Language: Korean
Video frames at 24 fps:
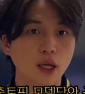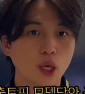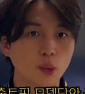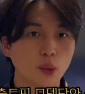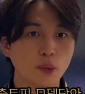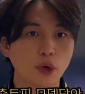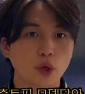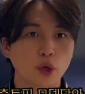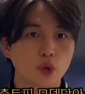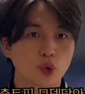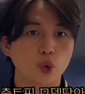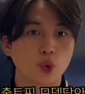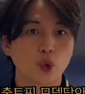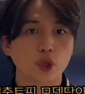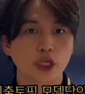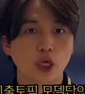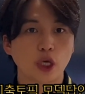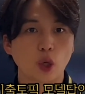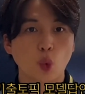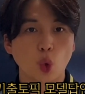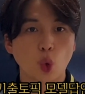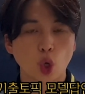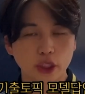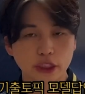바로
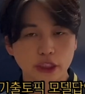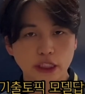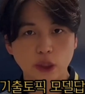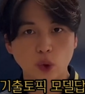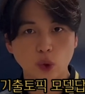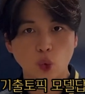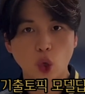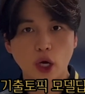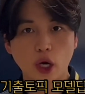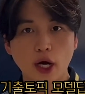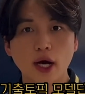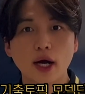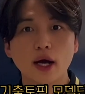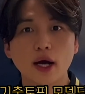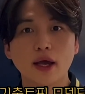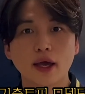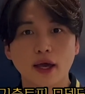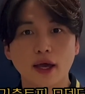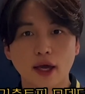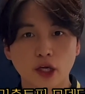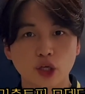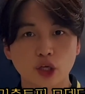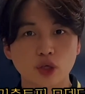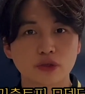여기에 원인과
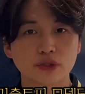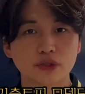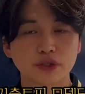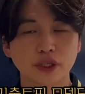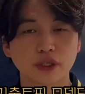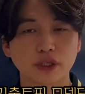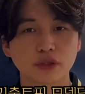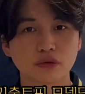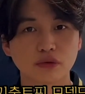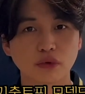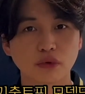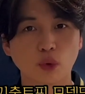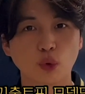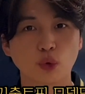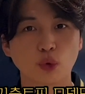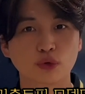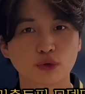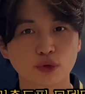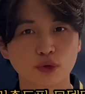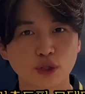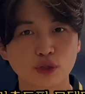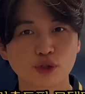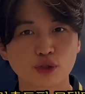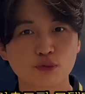해결책 어,
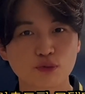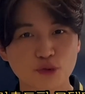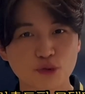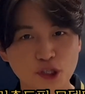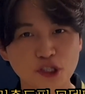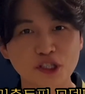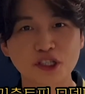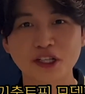그렇게 쉽지는